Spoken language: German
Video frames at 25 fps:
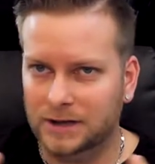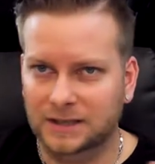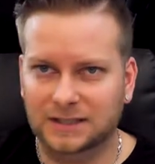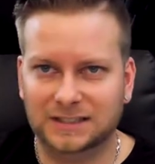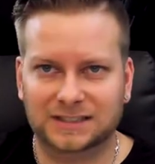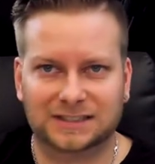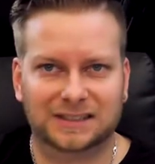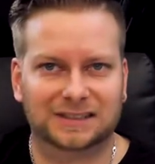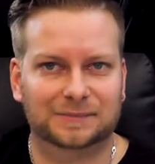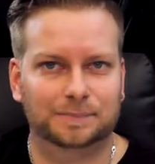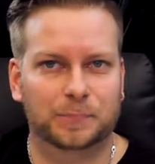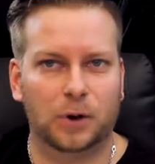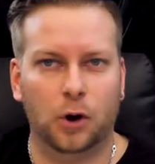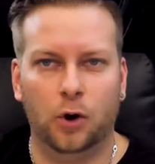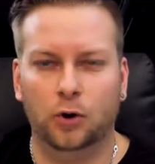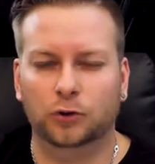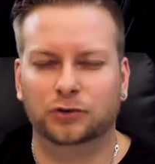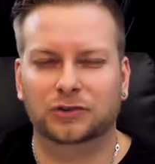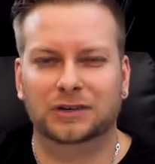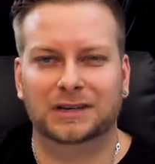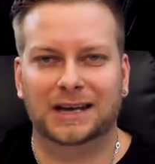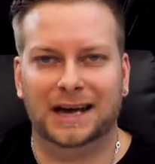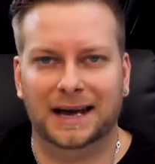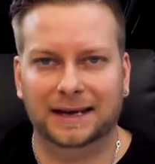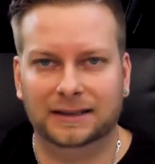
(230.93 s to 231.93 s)
Es
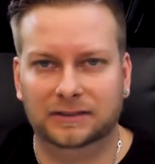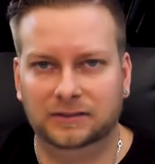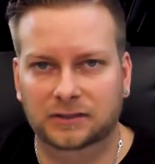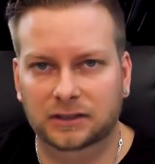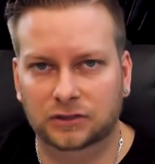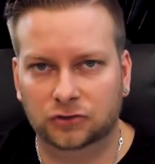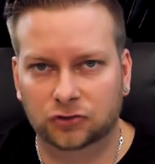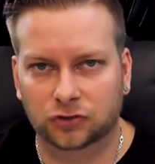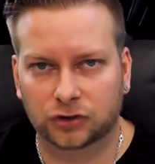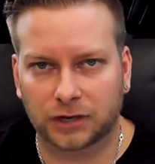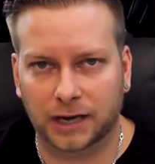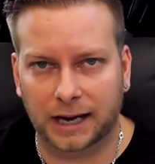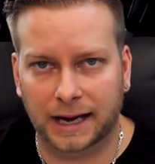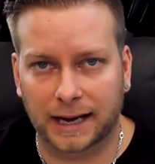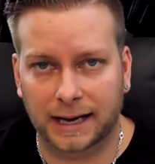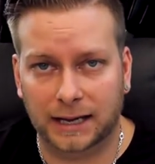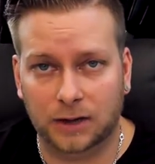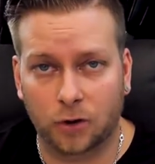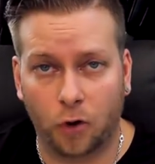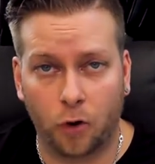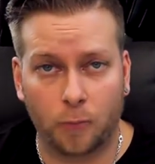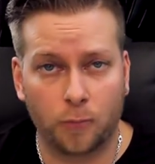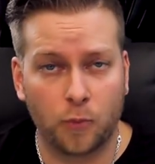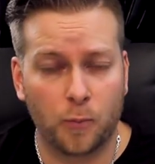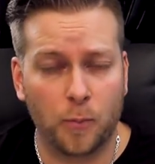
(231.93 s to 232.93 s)
brauchte kein CGI,
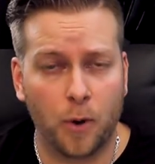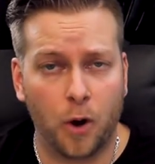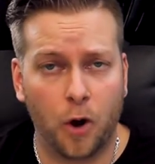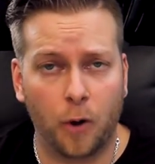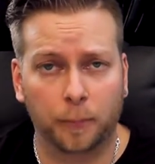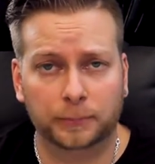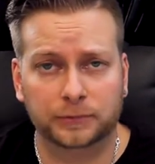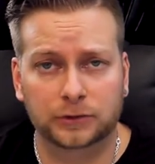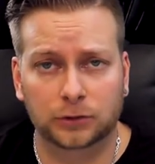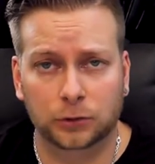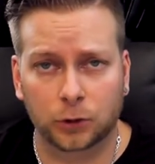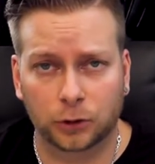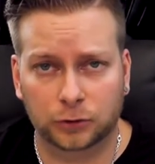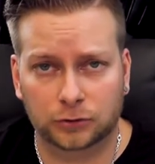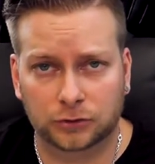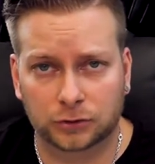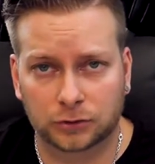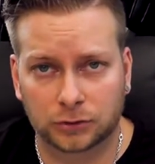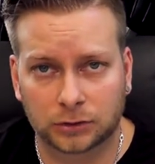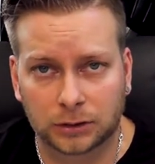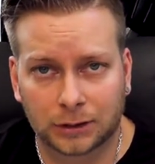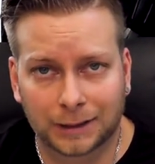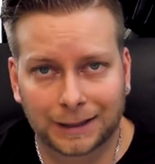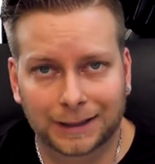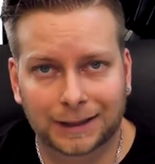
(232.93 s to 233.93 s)
um überhaupt die
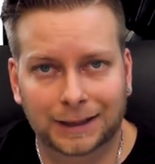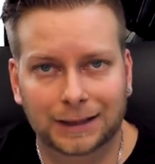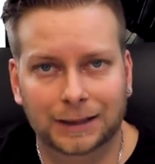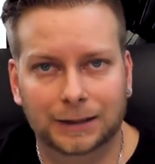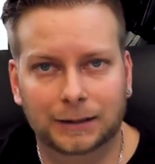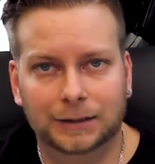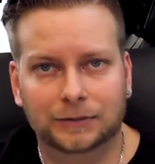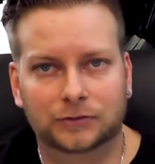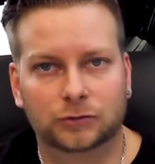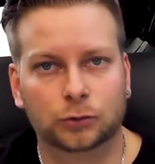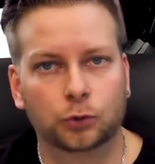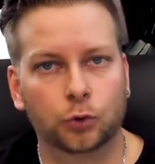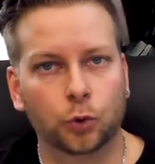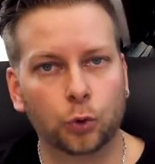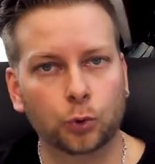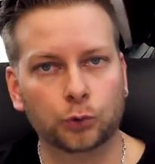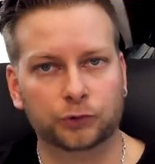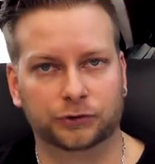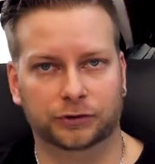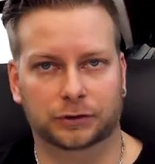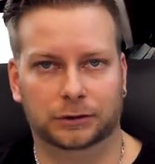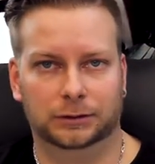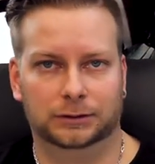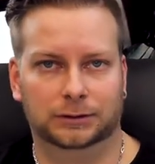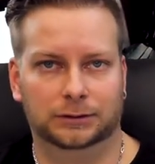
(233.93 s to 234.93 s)
Leute zu
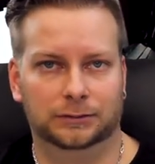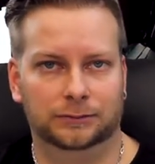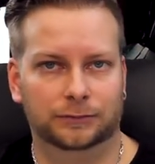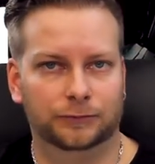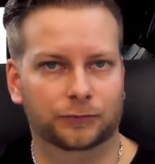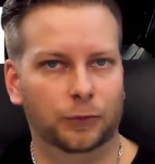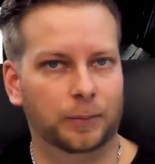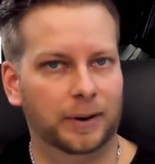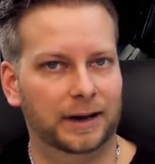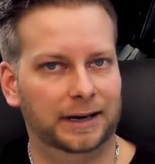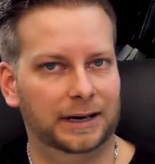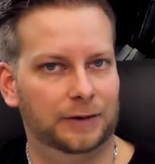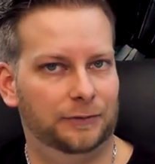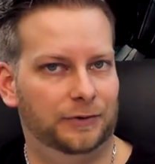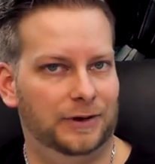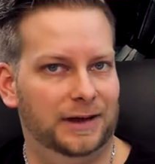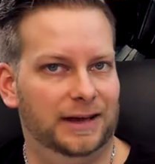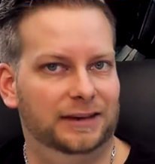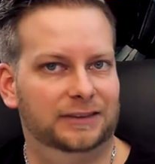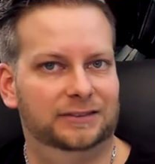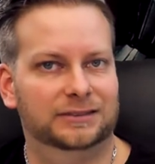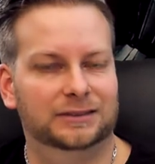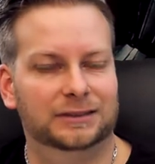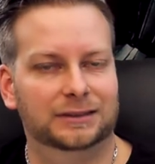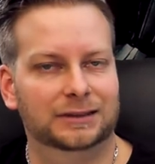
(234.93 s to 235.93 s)
gruseln. Wobei der
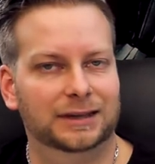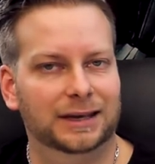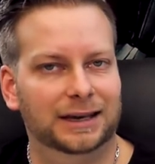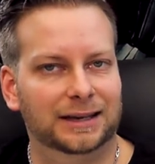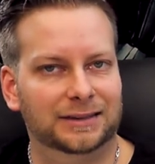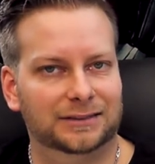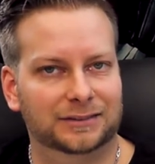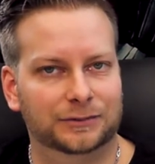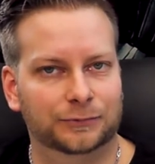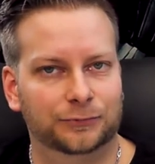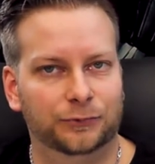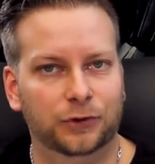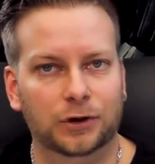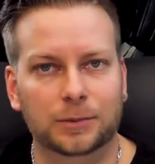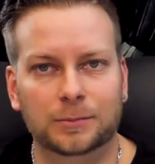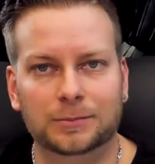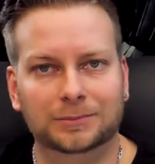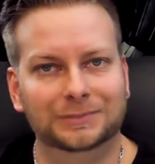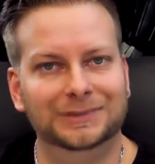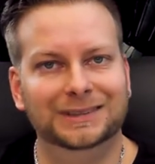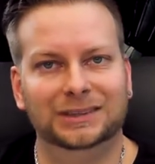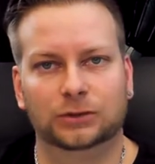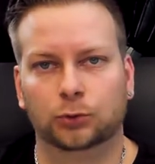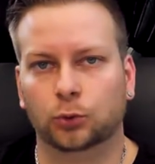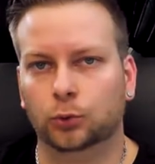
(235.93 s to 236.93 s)
erste, erste
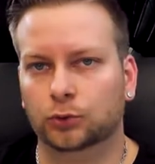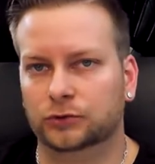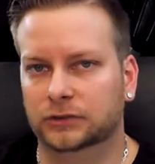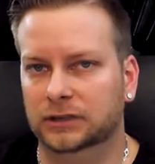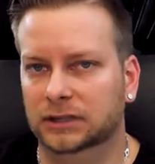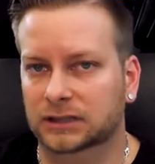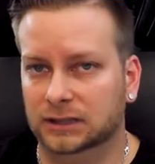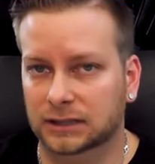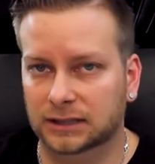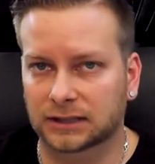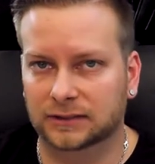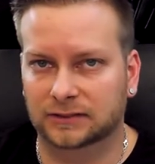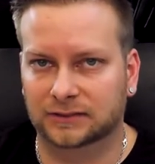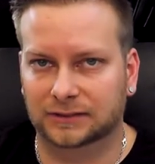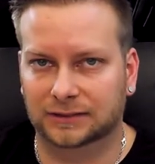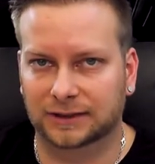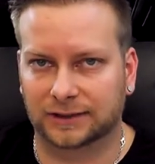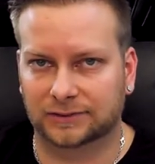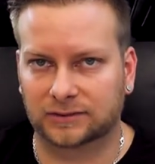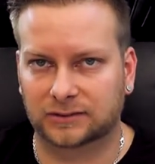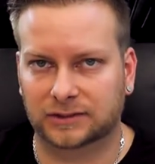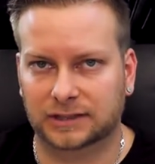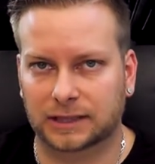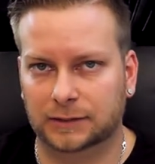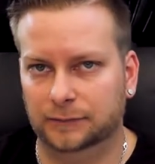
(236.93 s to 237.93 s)
Film nicht gruselig ist.
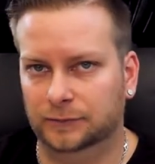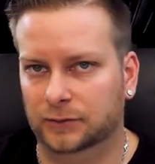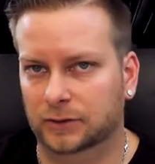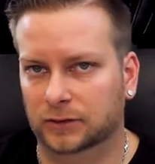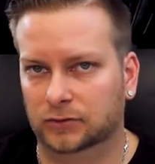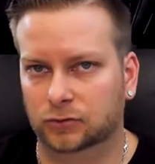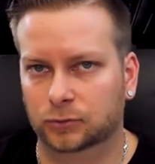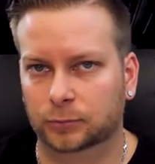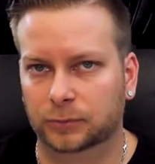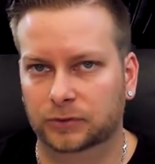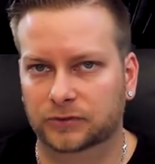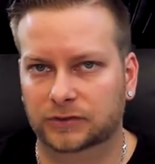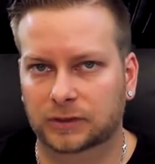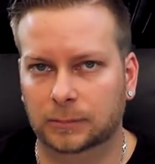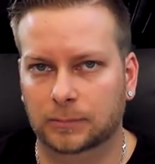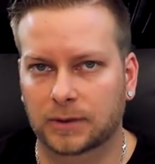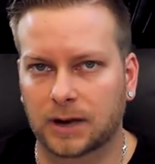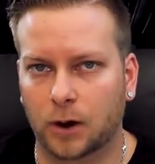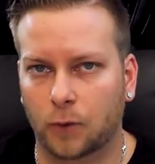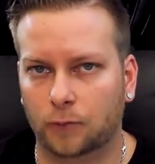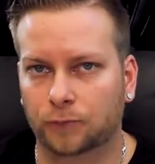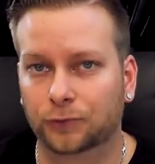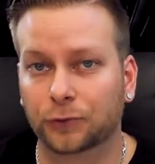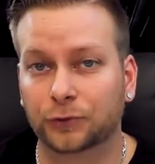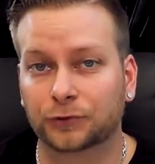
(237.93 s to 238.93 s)
Das ist einfach so ein bisschen
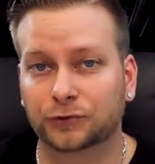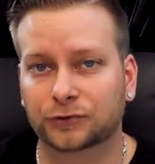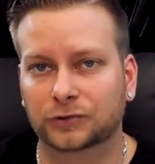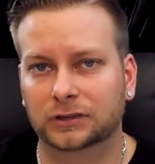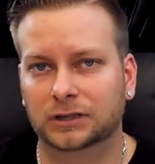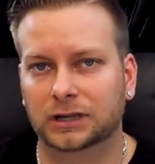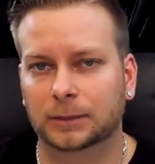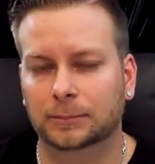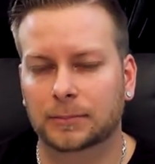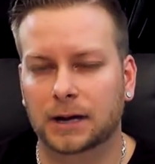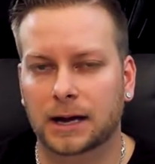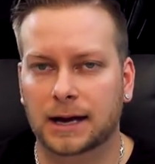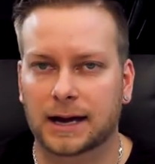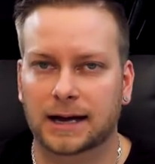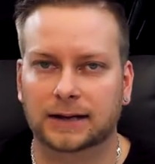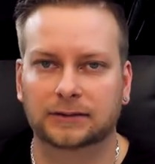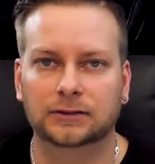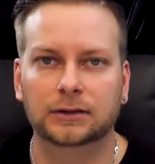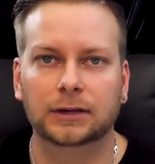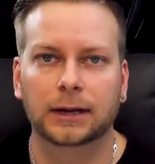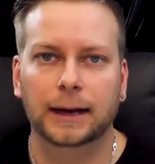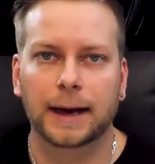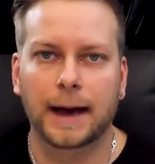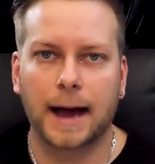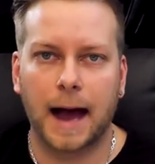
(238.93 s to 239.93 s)
mehr auf flüssig
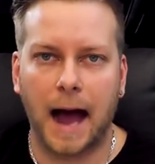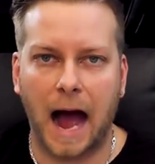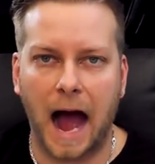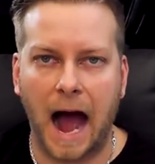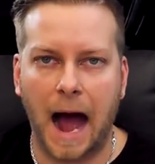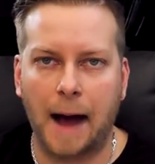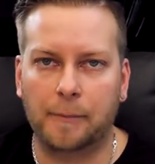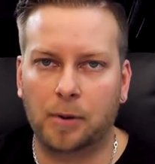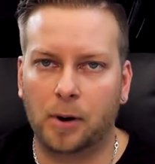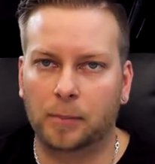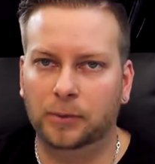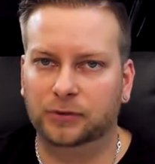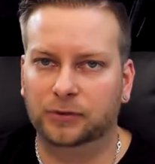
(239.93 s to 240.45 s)
gemacht, aber ein